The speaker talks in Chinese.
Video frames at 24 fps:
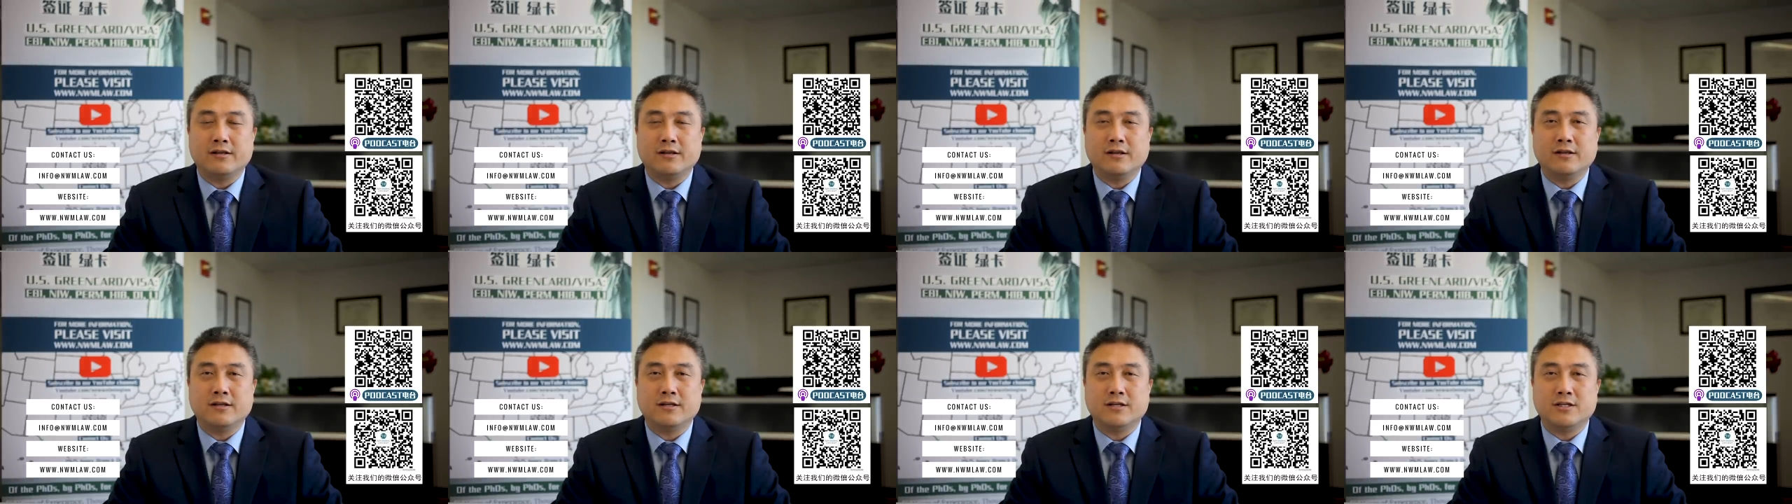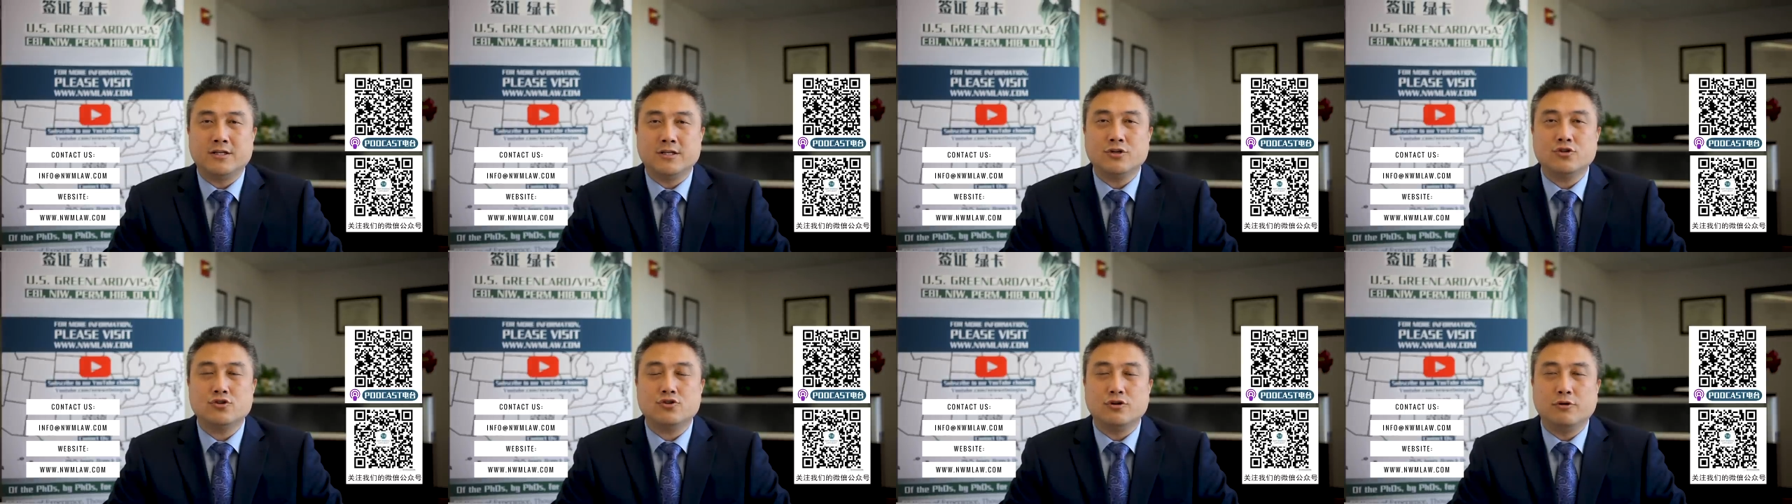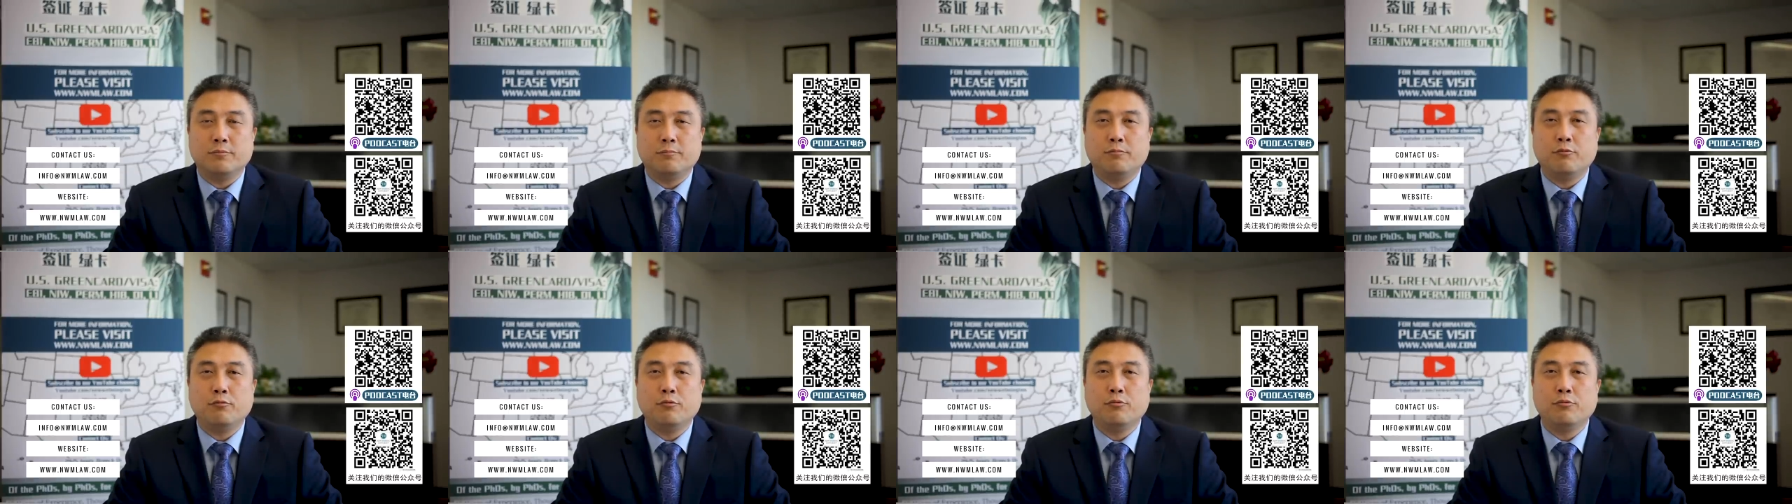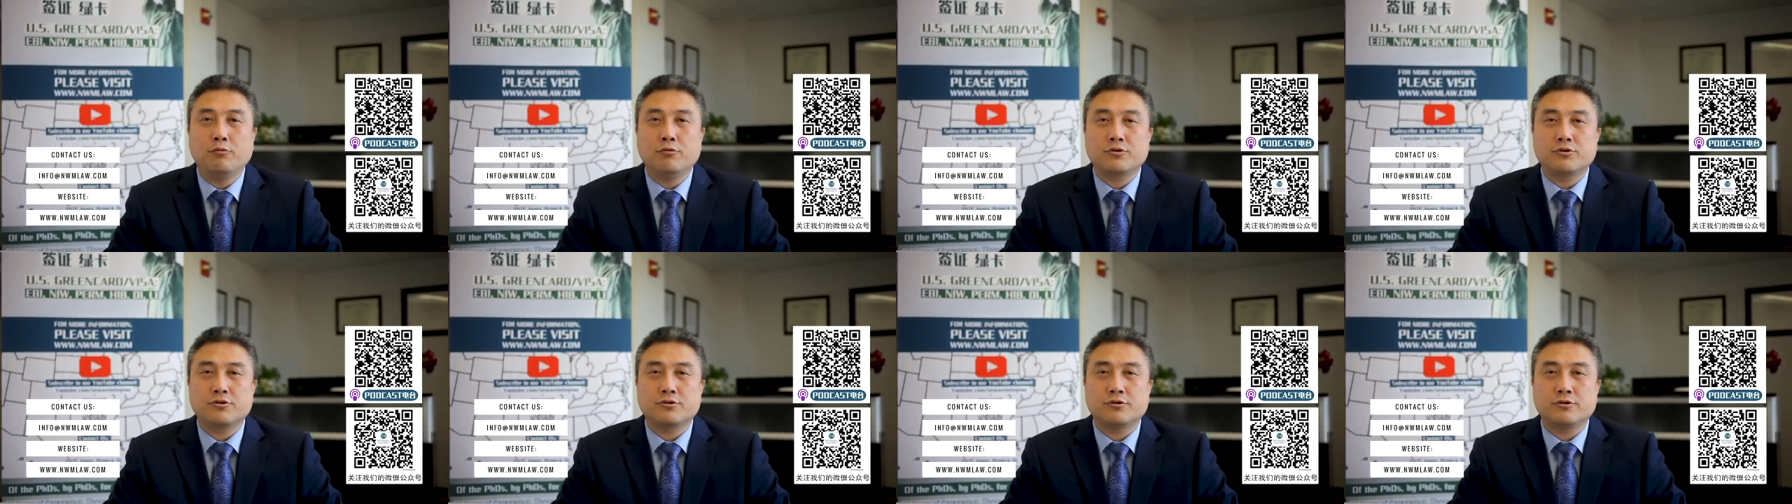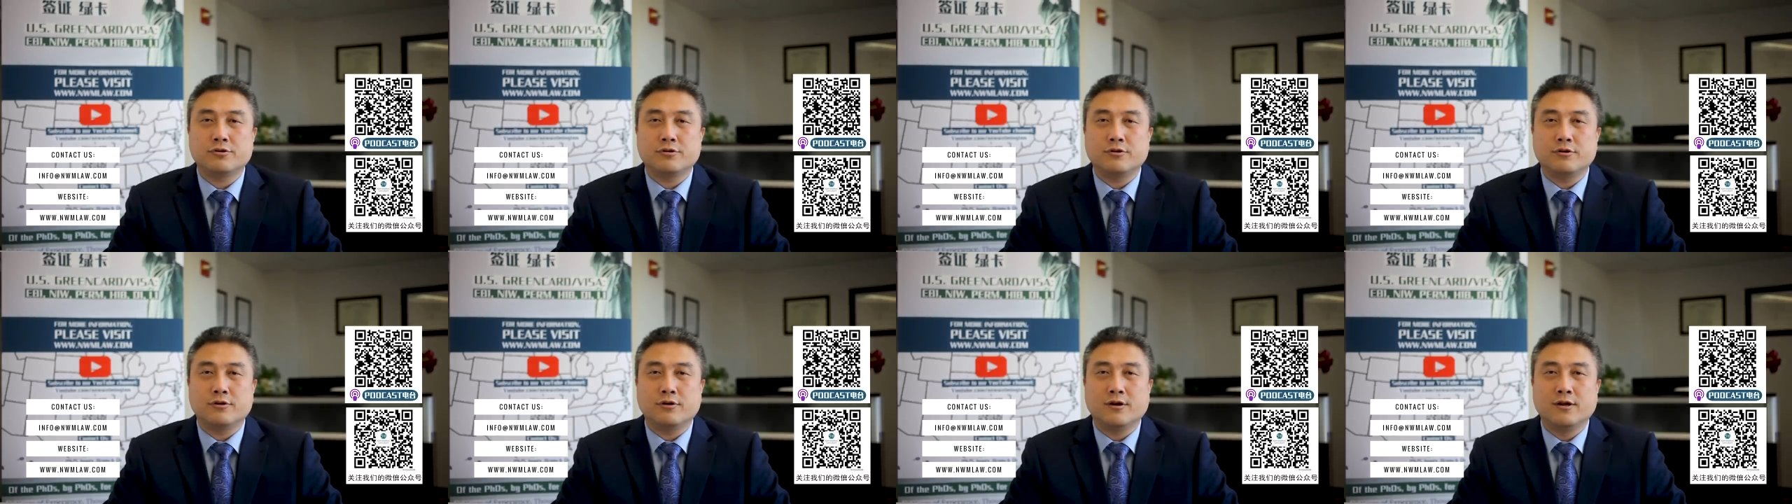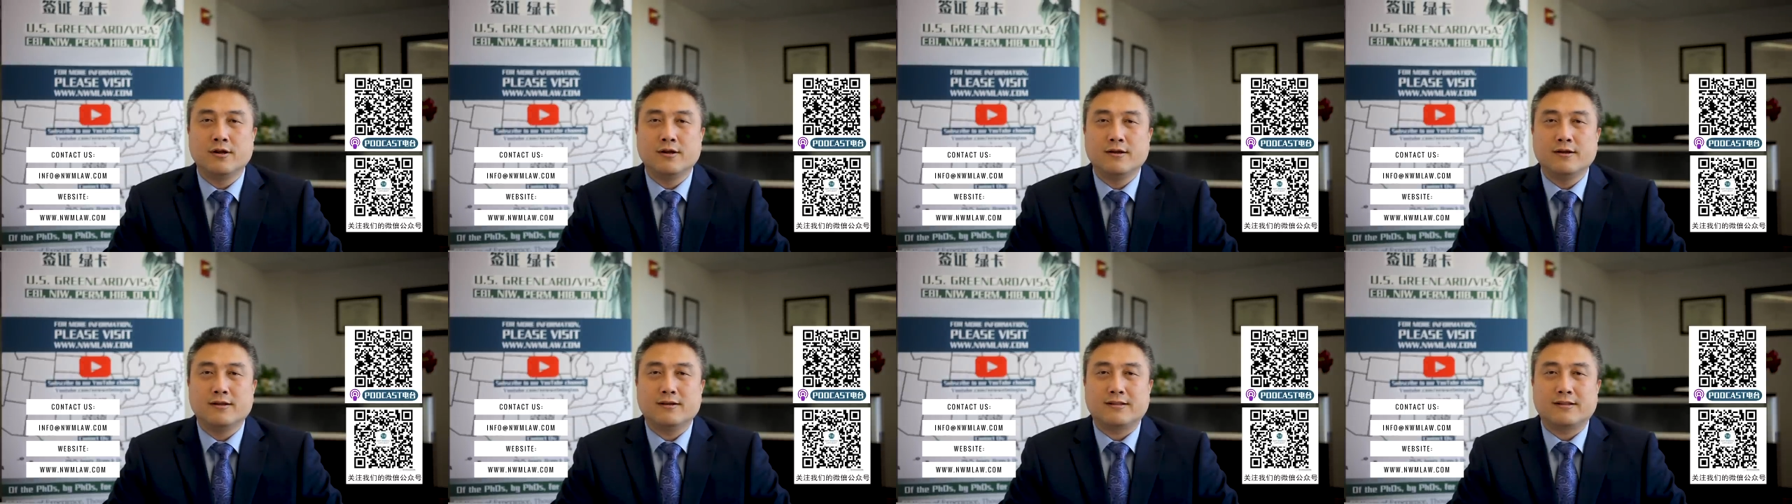那你即使不是